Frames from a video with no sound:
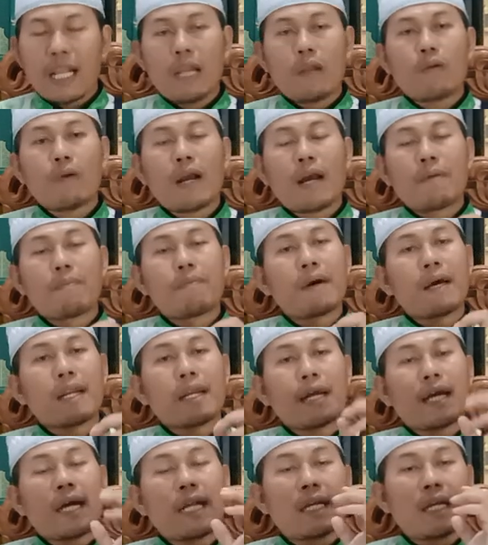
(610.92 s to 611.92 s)
lalu
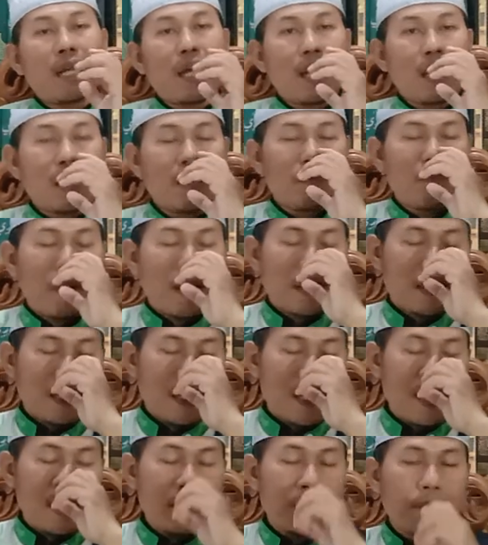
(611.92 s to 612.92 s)
kabarkanlah
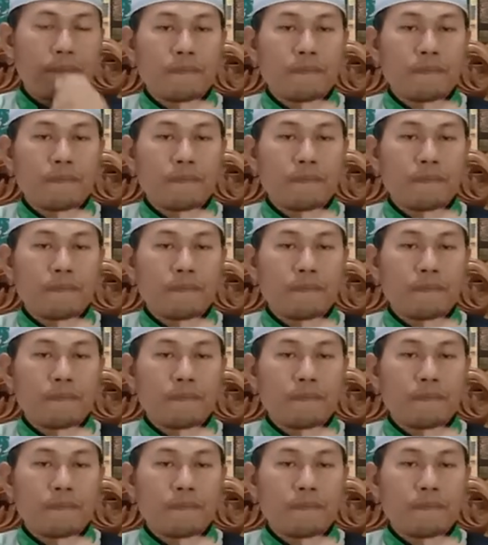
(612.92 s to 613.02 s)
kepada